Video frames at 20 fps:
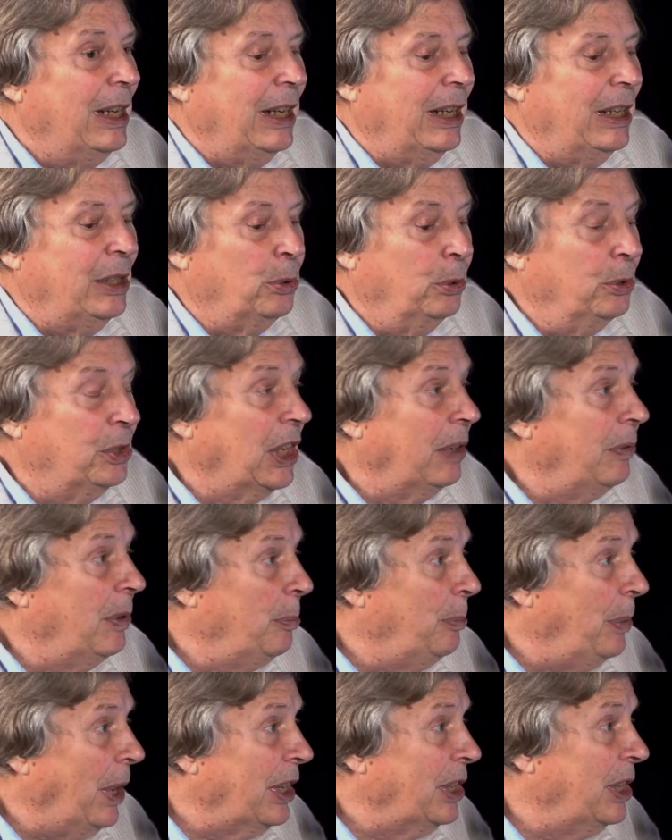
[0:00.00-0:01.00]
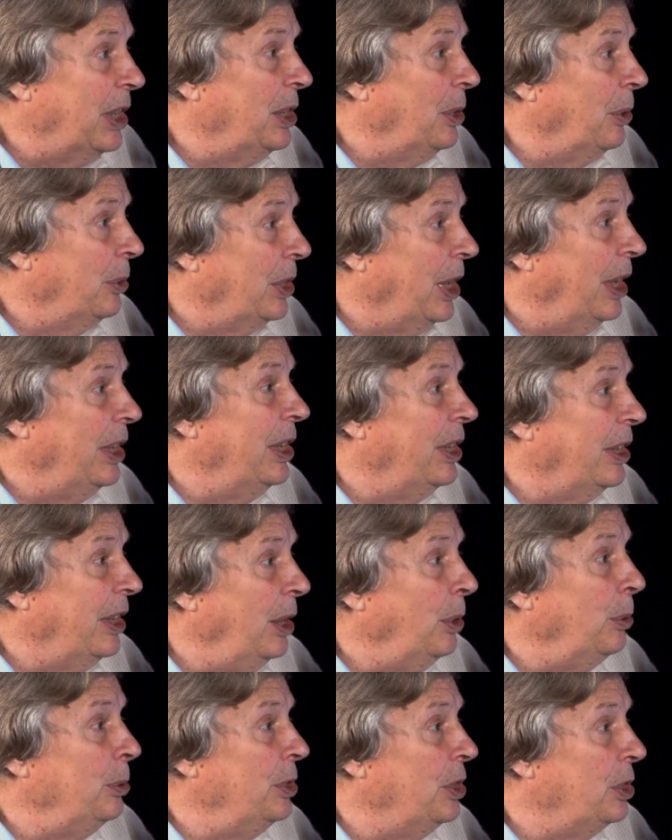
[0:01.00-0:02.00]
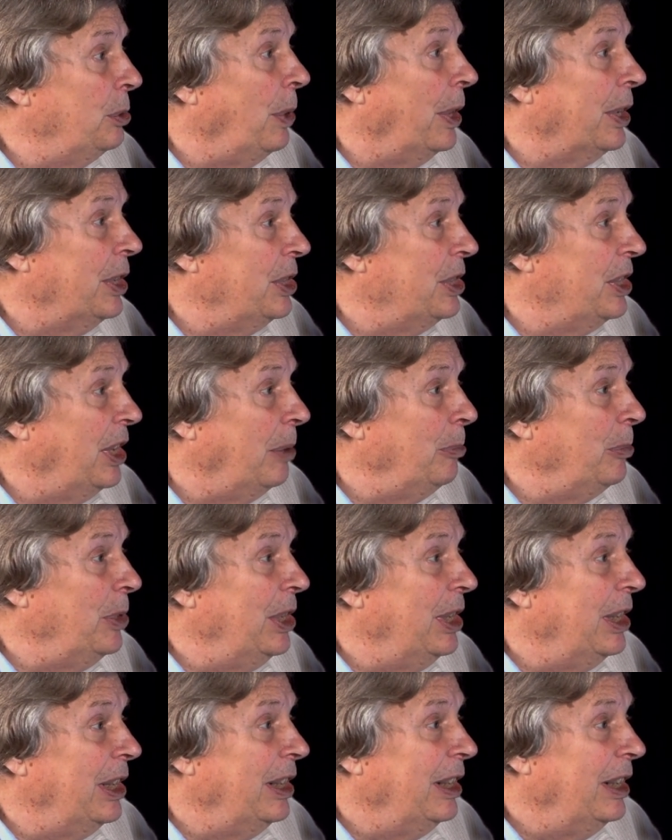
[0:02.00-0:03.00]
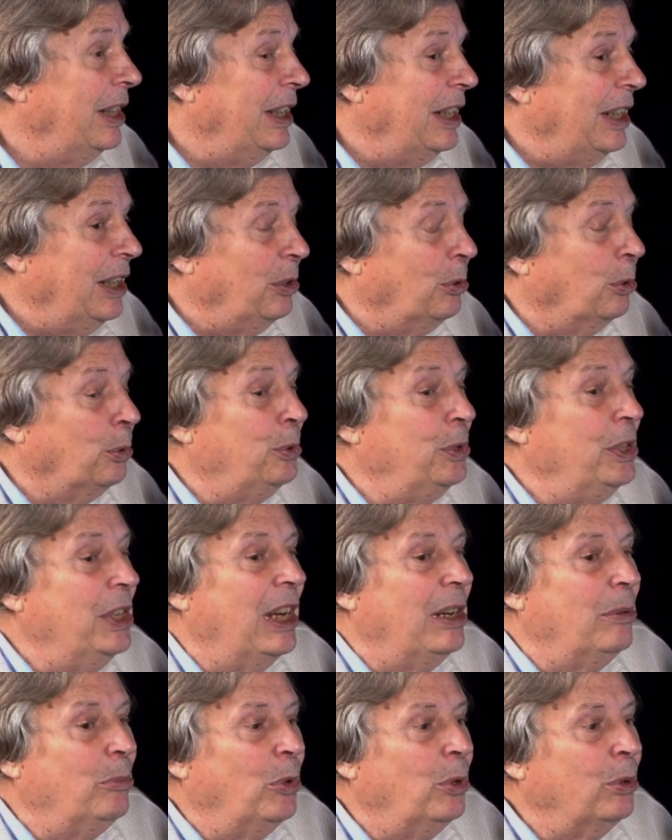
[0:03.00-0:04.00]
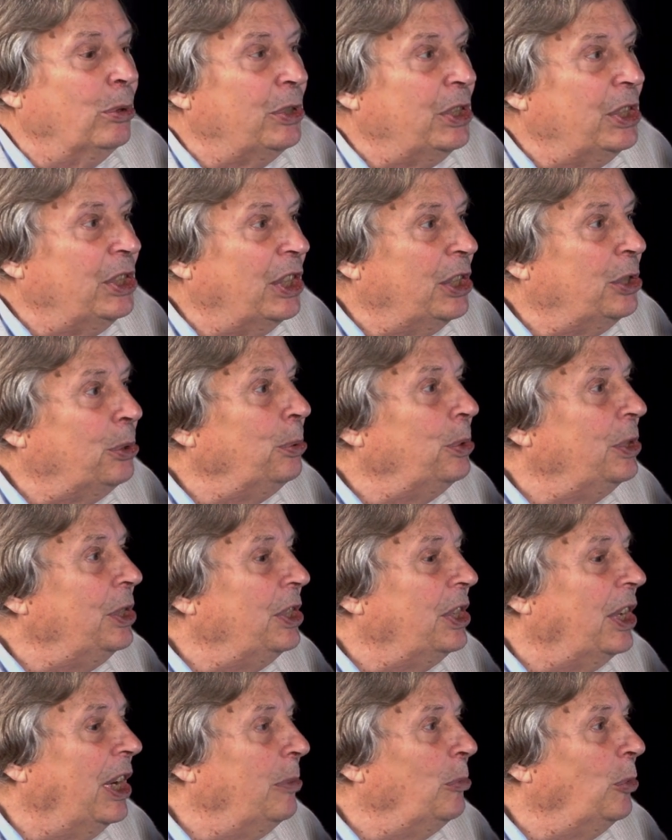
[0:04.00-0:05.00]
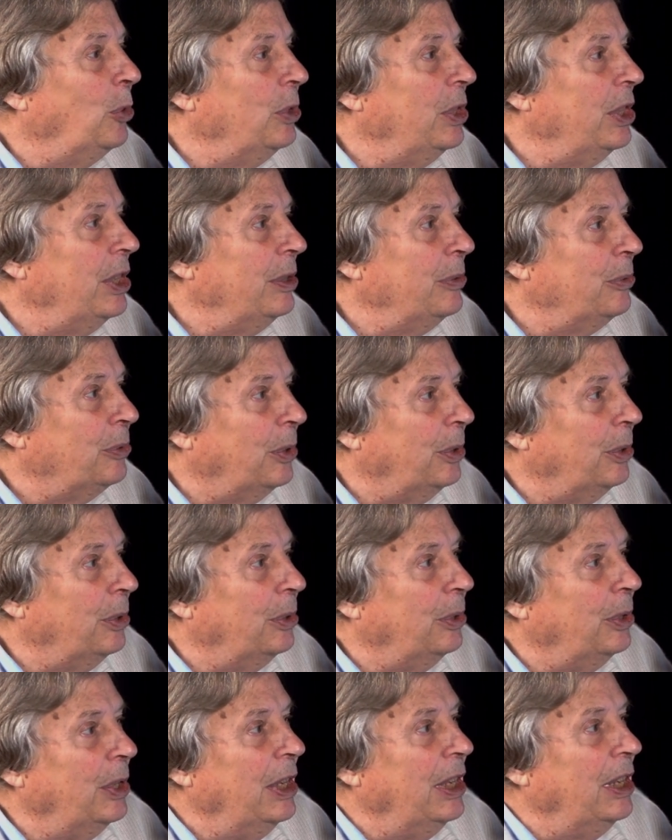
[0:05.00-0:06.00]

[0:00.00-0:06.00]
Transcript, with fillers: Et je ne savais pas que j'étais en train d'écrire une histoire qui se terminait. Mm. Donc finalement, si j'ai sous-titré mon livre